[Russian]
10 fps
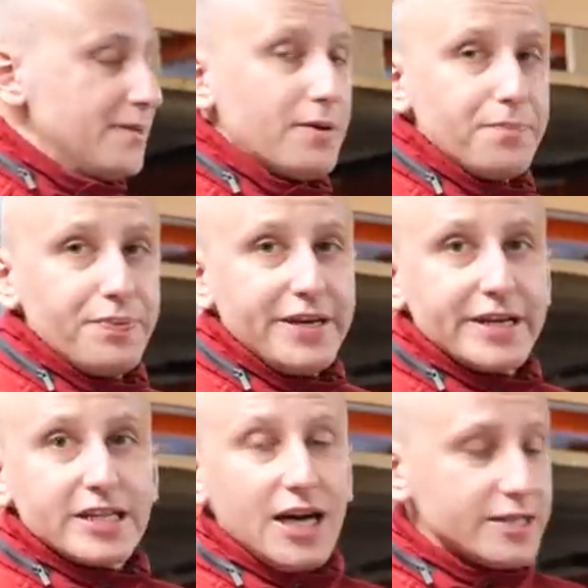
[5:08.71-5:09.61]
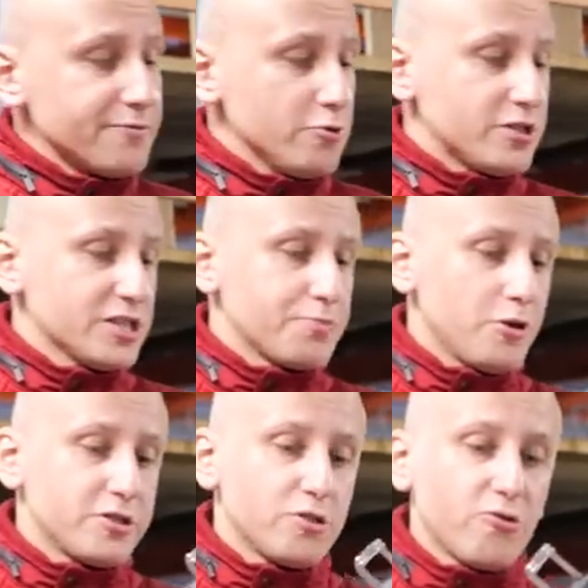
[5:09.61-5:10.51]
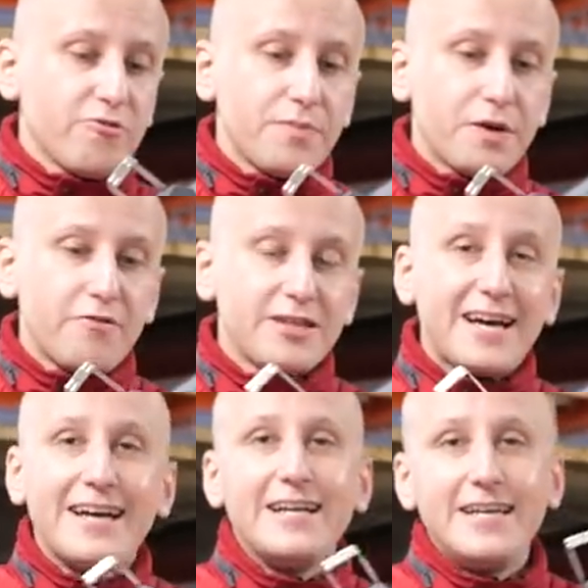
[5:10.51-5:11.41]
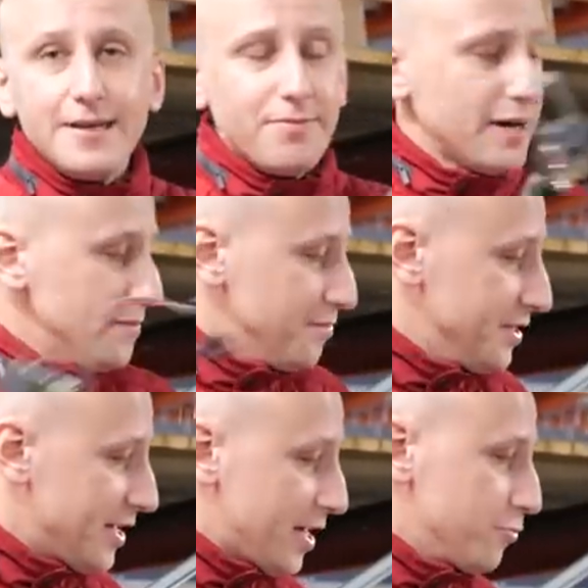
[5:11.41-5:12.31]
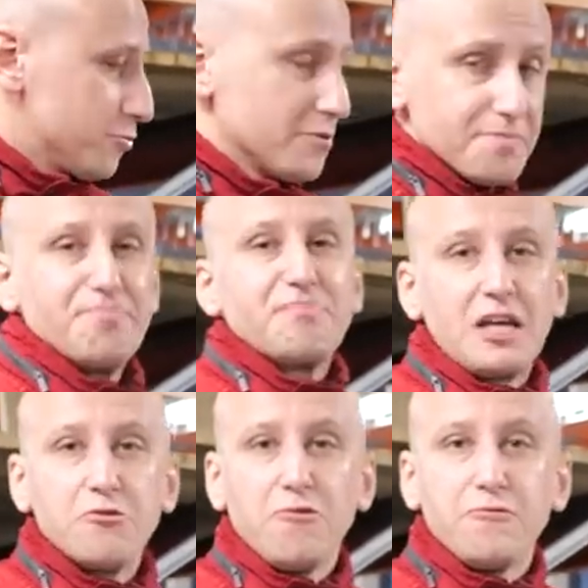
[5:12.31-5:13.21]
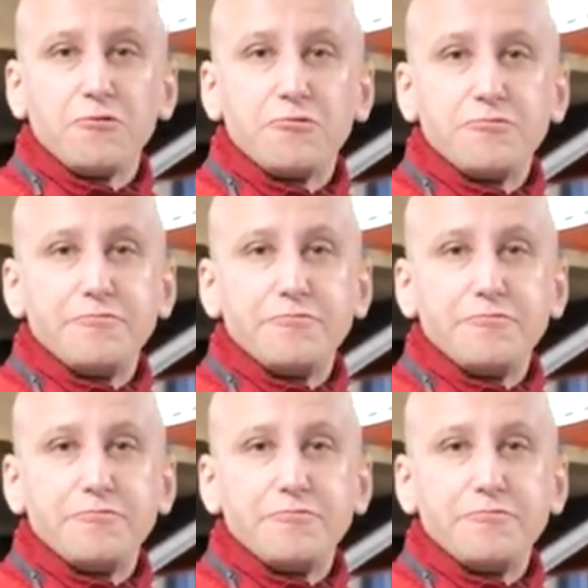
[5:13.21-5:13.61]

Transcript: либо перекладывают, используя новые провода, либо меняют на новую.